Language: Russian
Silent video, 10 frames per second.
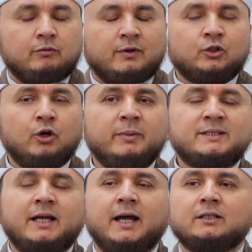в одном
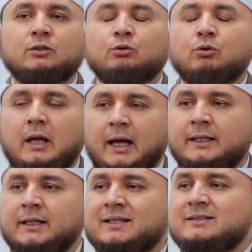из аятов
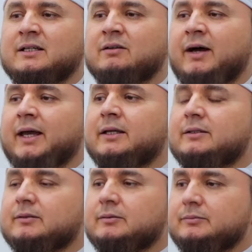Корана
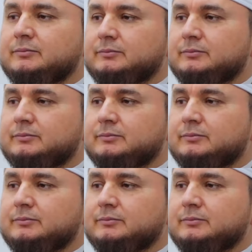раскрывает